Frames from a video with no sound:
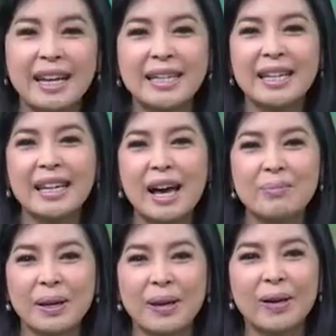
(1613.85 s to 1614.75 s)
ขยันยิ่งลา
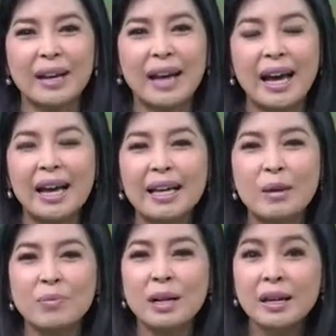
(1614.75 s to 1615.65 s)
ไปก่อนนะคะ
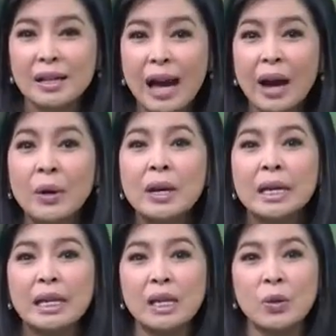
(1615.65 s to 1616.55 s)
กับเรื่องราว
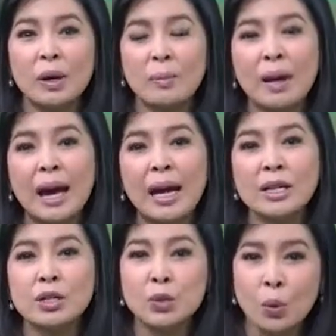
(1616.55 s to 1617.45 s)
เกี่ยวกับการ
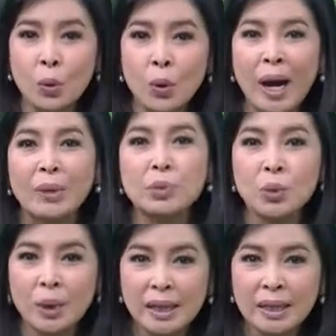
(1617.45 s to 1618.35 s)
ส่งความ
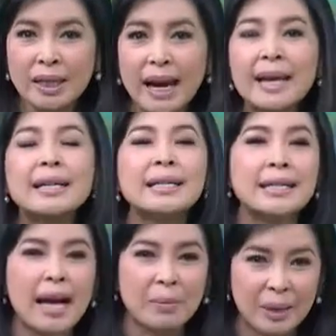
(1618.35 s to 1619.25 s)
ช่วยเหลือ
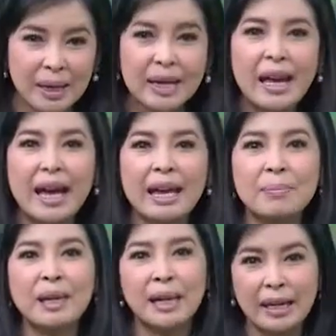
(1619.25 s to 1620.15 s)
จากประเทศไทย
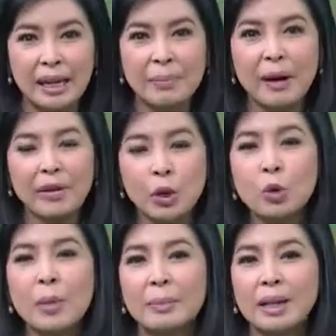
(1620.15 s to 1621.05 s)
ไปยังเนปาลใน
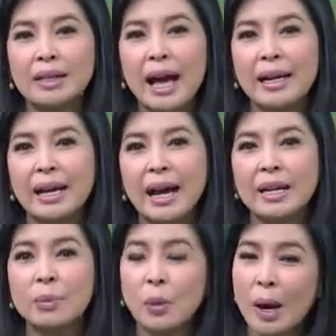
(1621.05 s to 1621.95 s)
รูปแบบต่างๆนะคะ
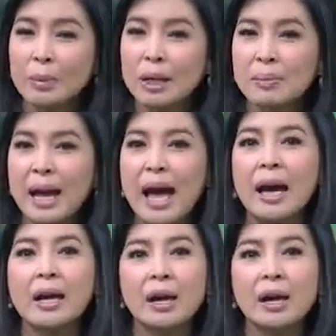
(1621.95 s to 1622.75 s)
ถ้ามีความคืบหน้า